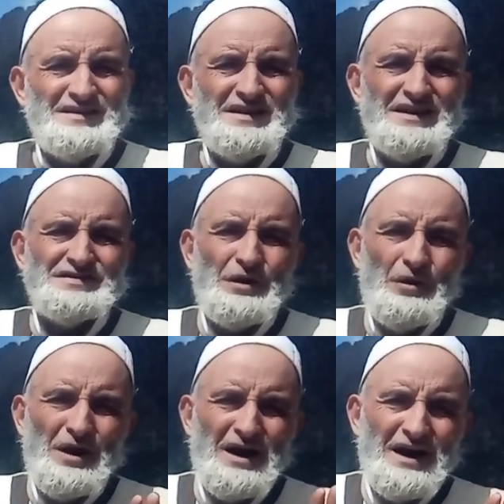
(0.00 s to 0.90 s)
انا
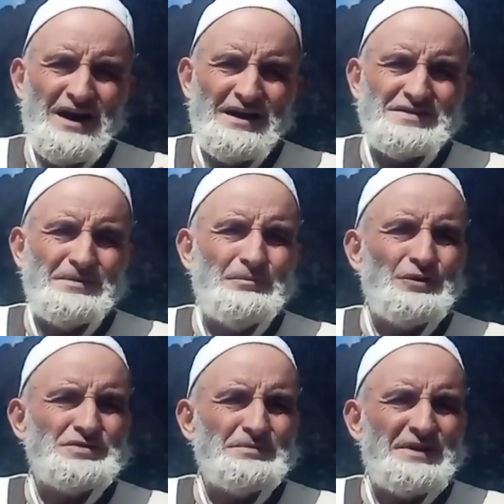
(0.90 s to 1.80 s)
سوا
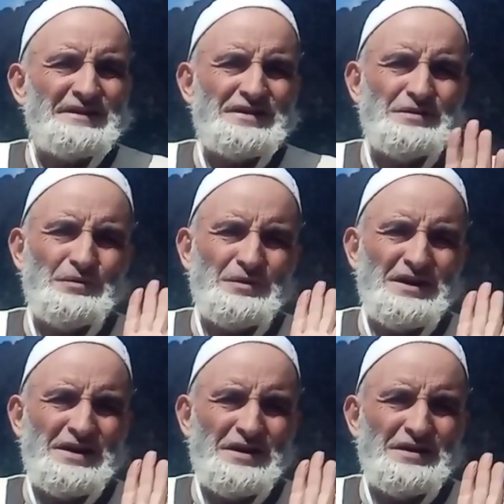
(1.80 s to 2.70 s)
تموت نمضلتين
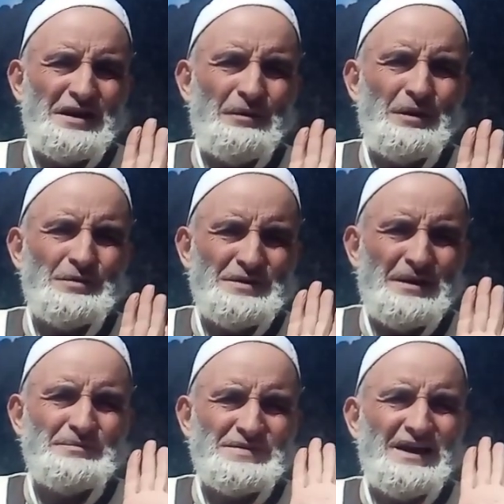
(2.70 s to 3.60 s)
ورنا كاين والو
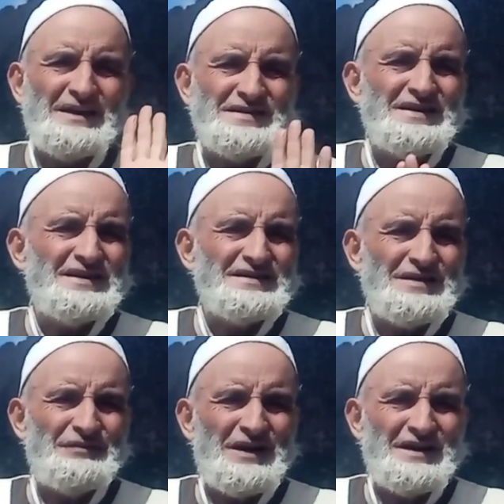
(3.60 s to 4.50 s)
نمدناتي
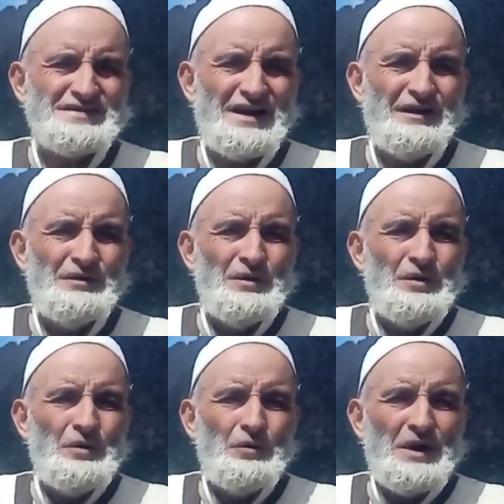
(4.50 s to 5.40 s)
تفقرتيا
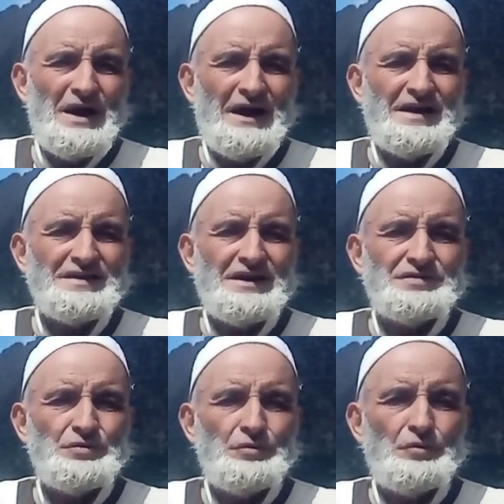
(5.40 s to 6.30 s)
ولكن
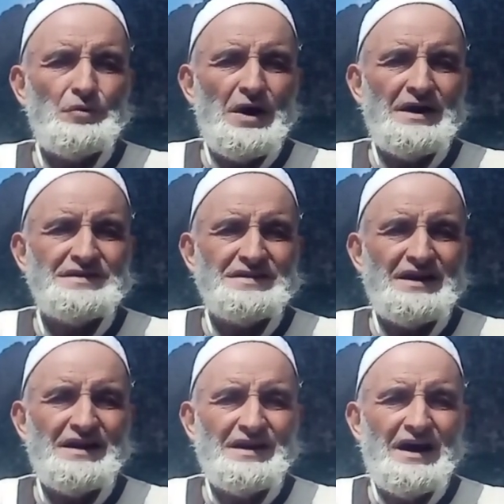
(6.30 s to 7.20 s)
رسول الله
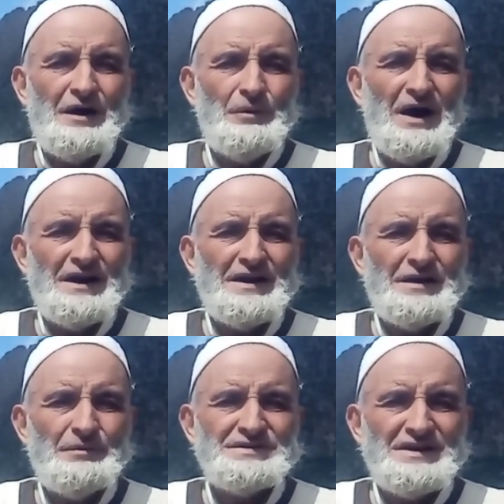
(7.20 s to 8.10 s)
صلى الله
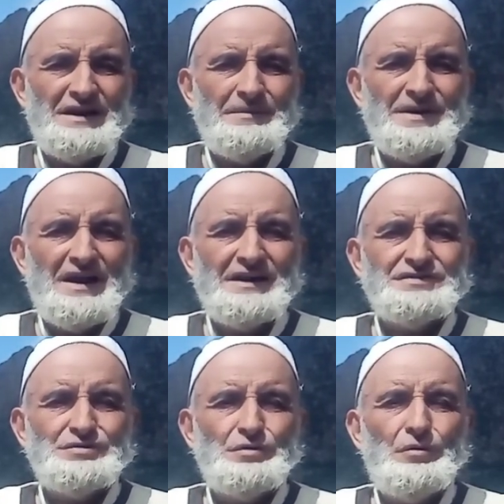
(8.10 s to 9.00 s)
عليه وسلم
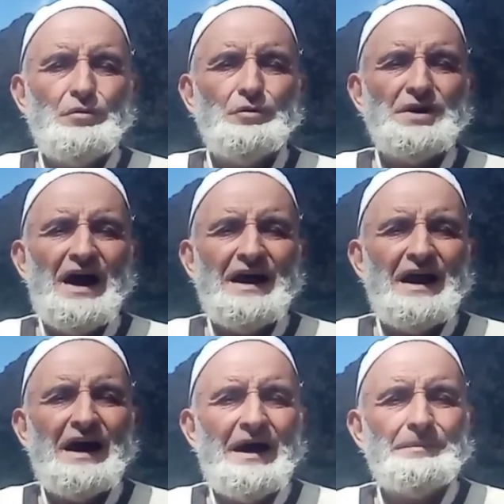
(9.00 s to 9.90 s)
الناس ندلوني
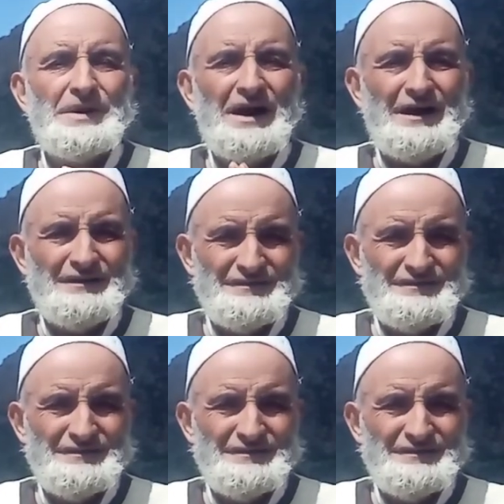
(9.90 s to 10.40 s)
على قبرها